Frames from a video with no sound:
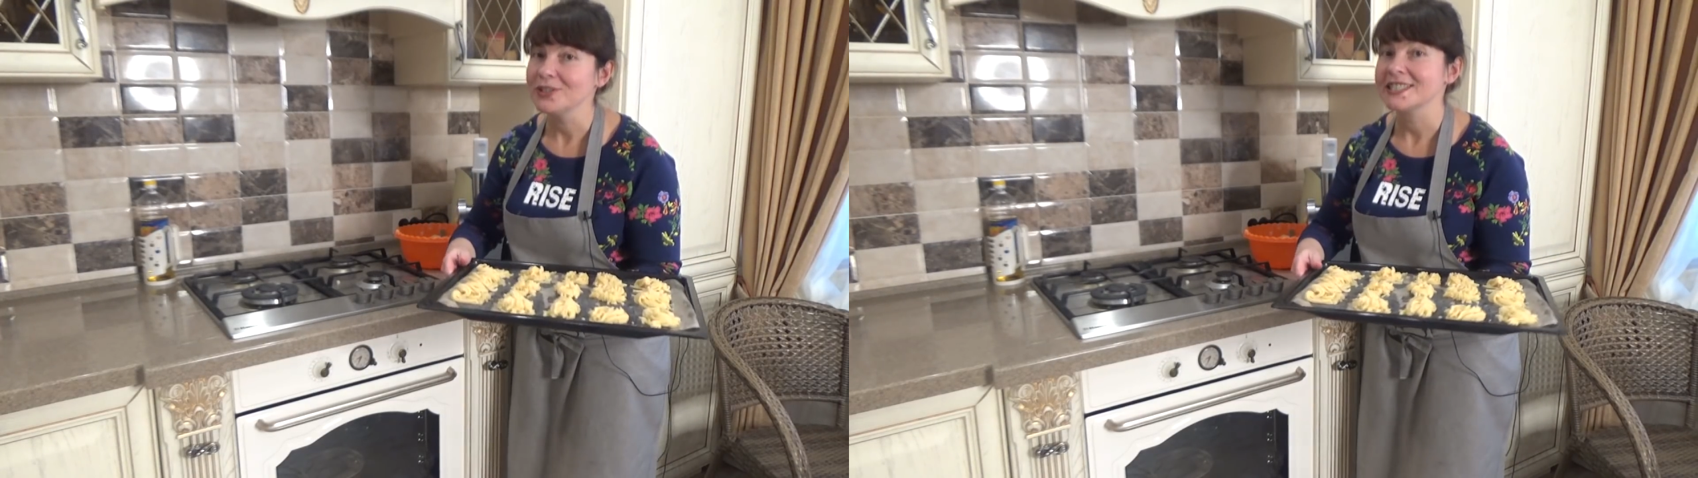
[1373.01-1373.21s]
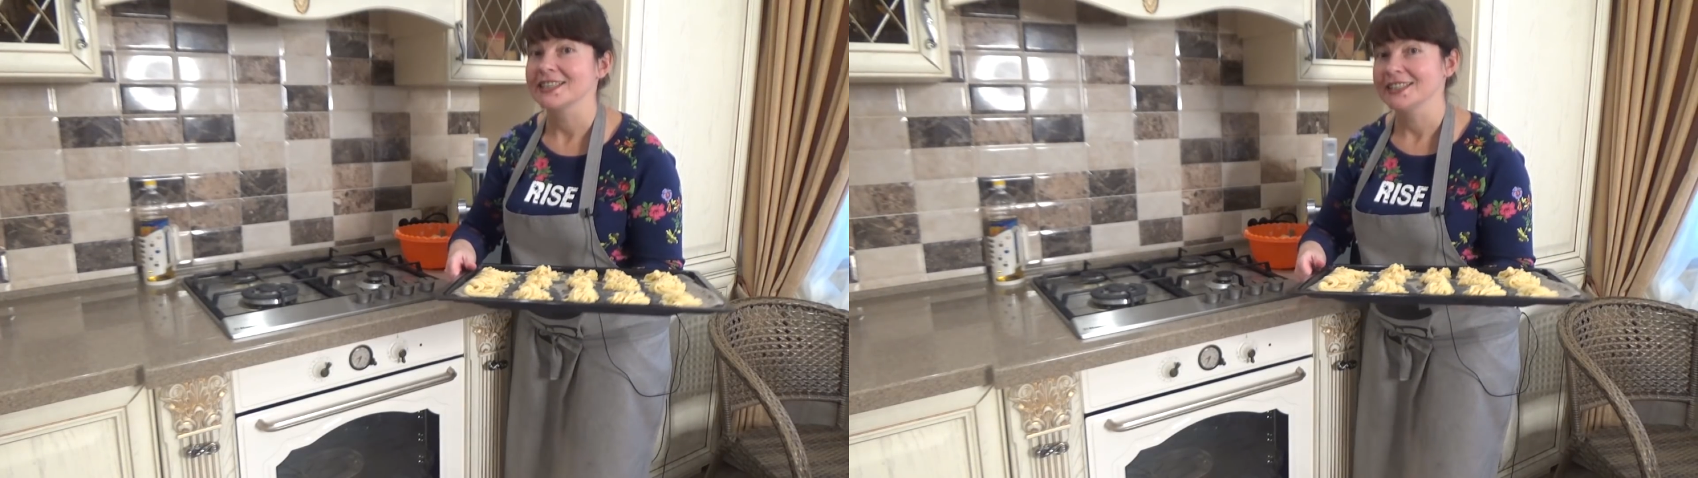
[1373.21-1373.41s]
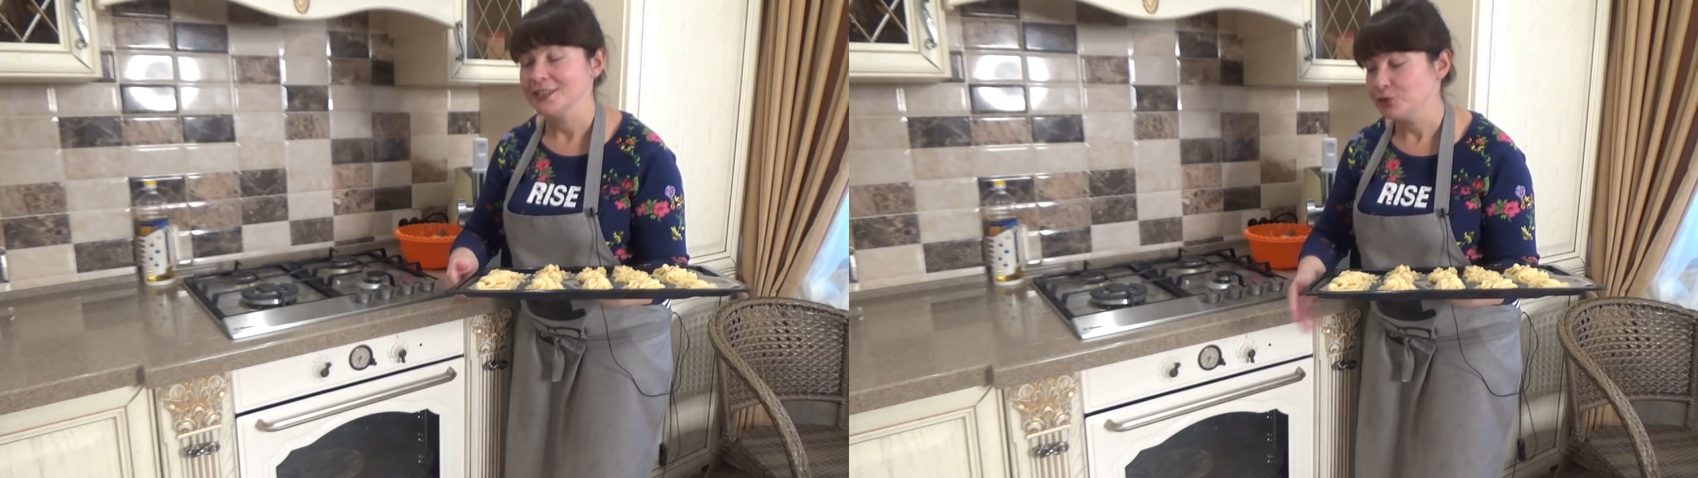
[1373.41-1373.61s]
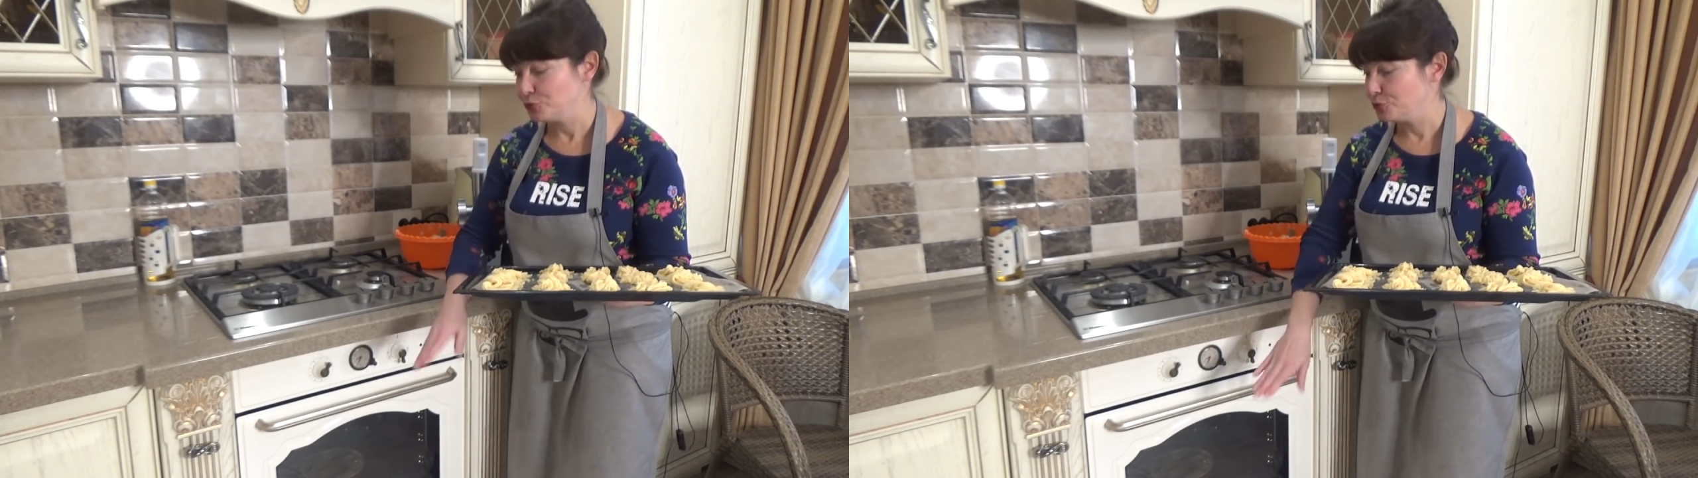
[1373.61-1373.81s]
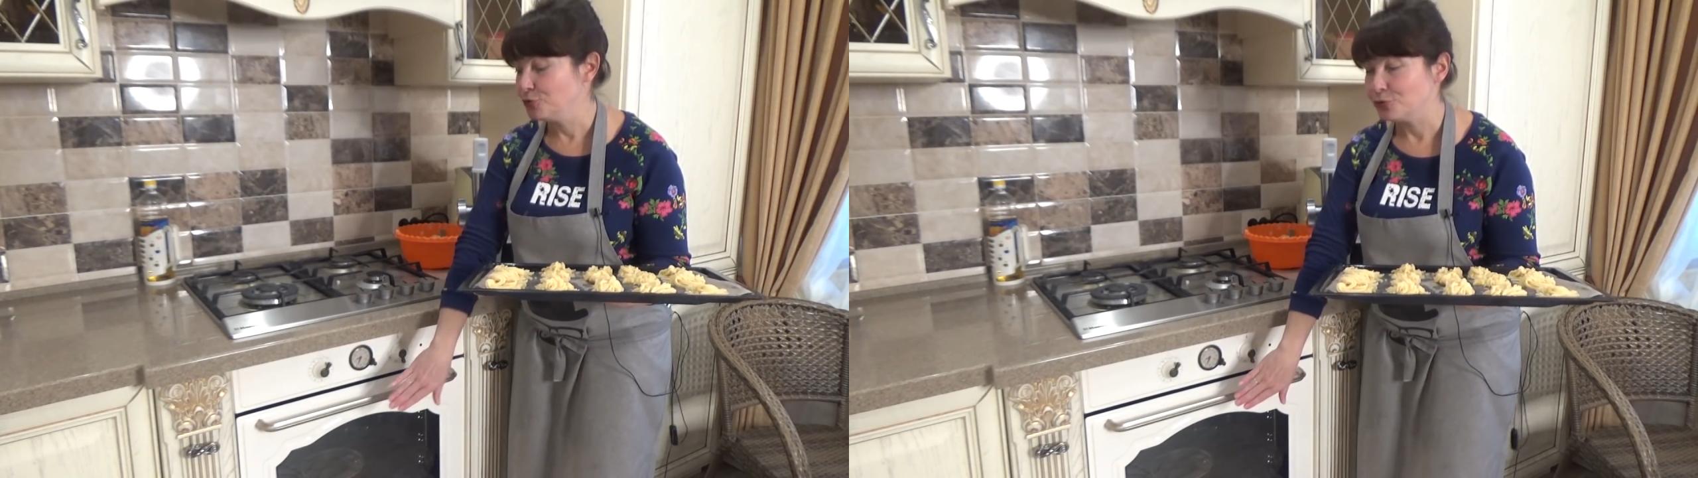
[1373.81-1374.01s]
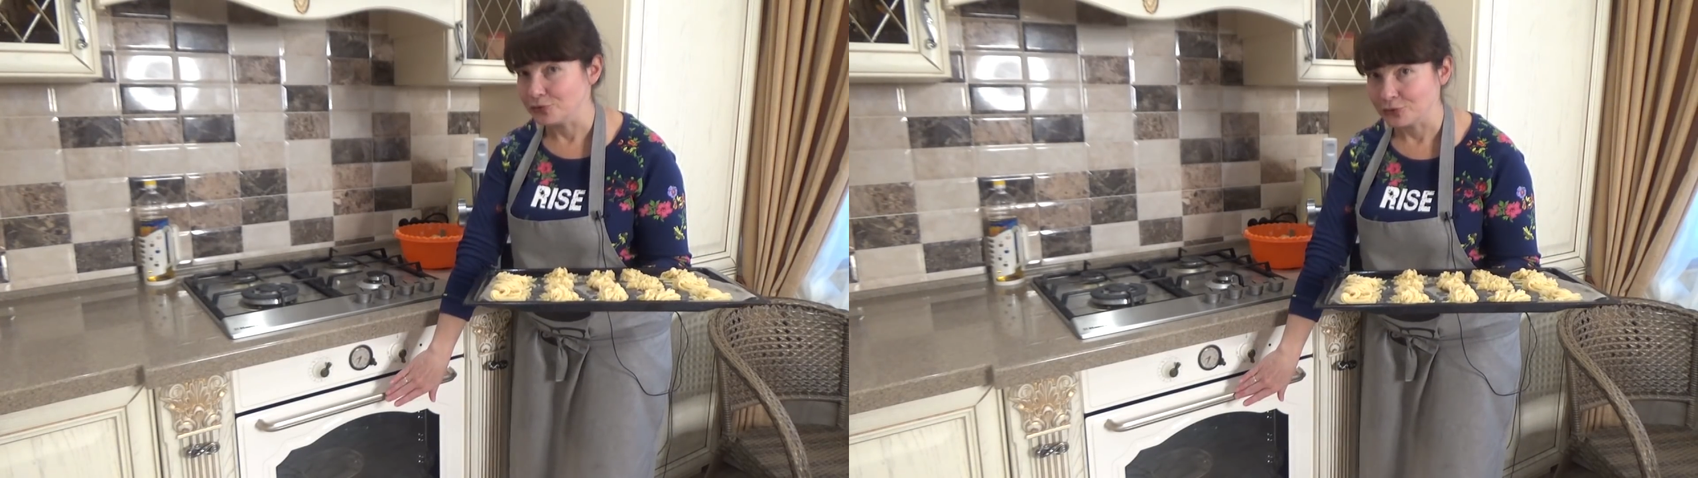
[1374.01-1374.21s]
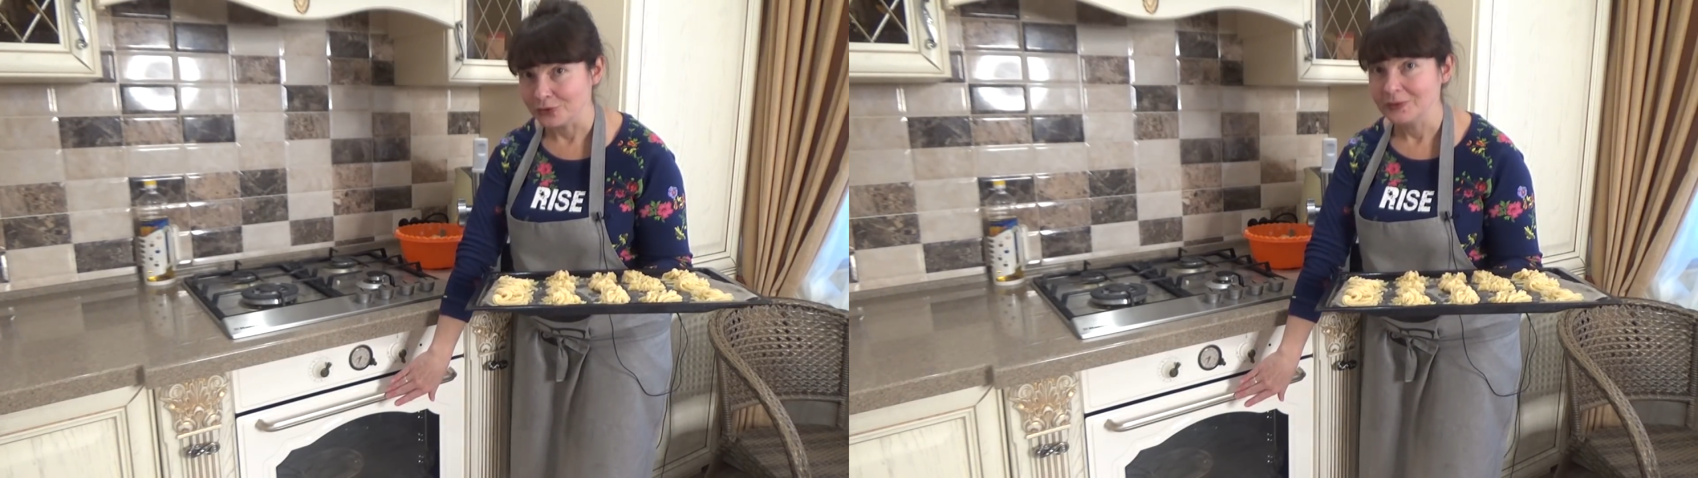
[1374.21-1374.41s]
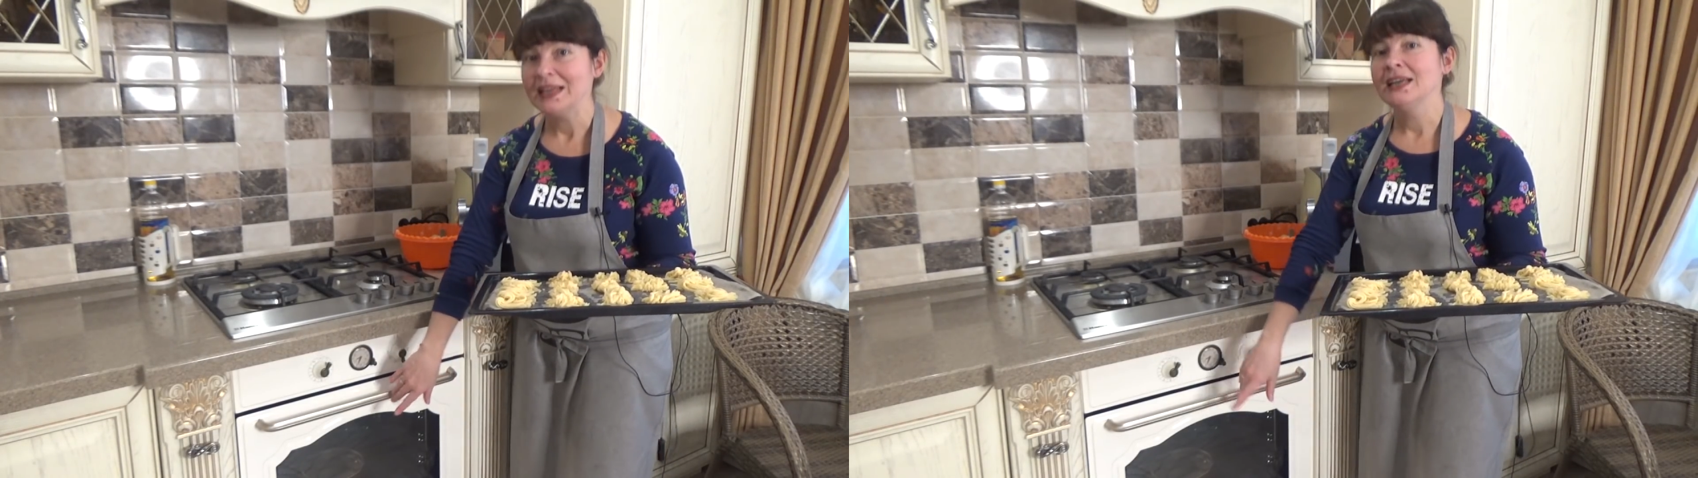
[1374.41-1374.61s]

разогретую духовку.